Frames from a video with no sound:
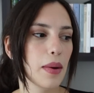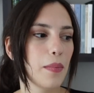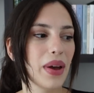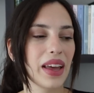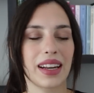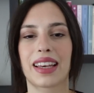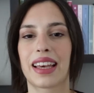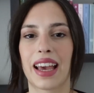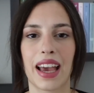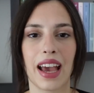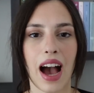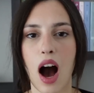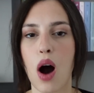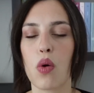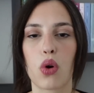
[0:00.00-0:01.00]
perché
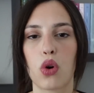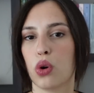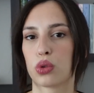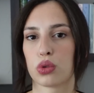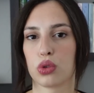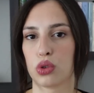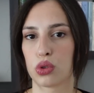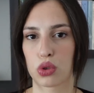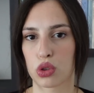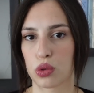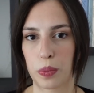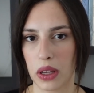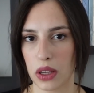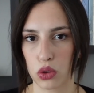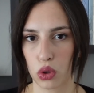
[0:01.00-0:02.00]
ha un conto in
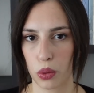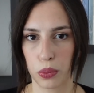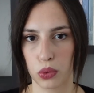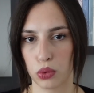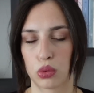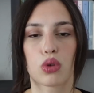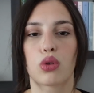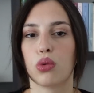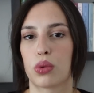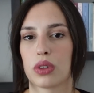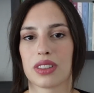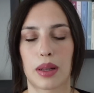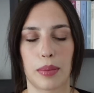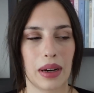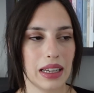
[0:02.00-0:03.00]
sospeso appunto con
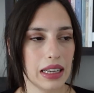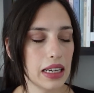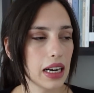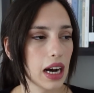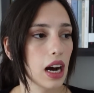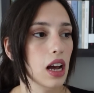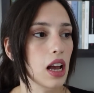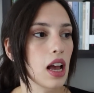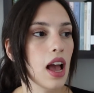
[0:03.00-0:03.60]
questa balena.